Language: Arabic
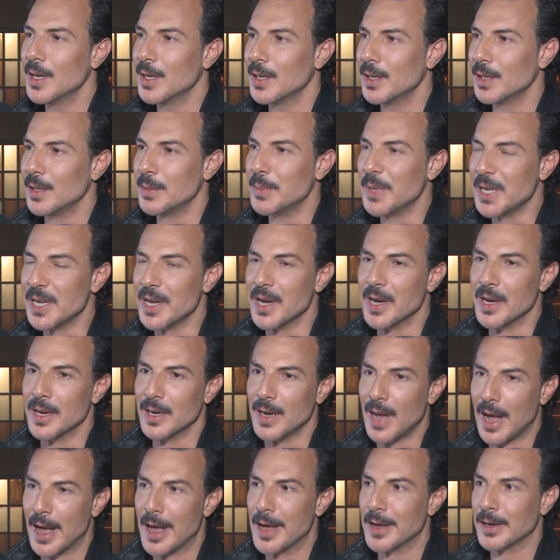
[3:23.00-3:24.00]
البيئه
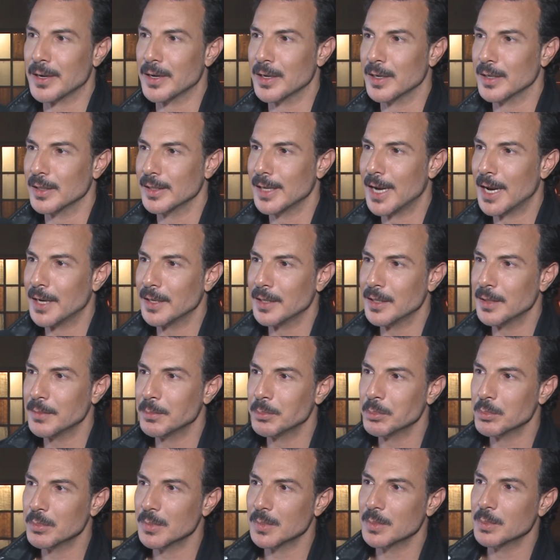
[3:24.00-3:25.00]
الحاره
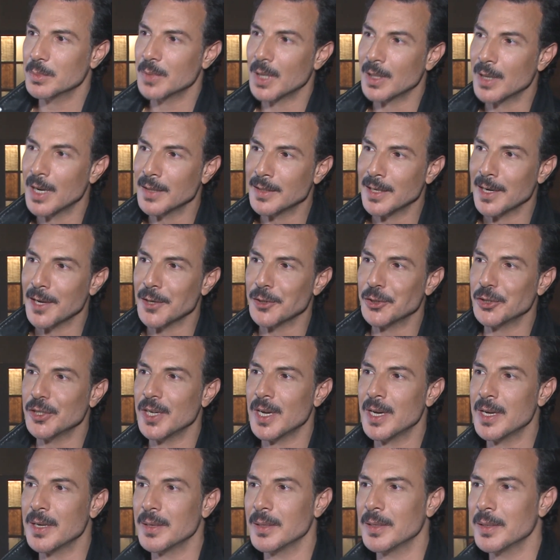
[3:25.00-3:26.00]
يعني طرقنا
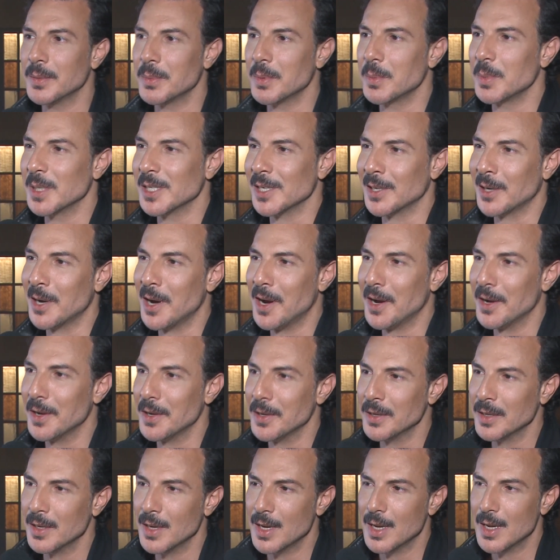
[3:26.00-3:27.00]
لاشياء
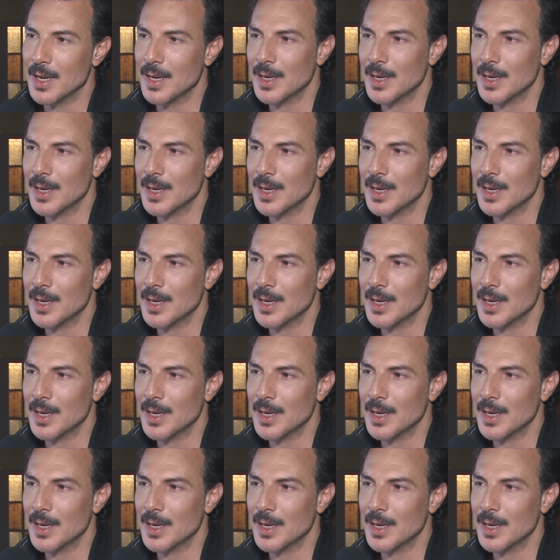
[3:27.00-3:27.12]
بصراحه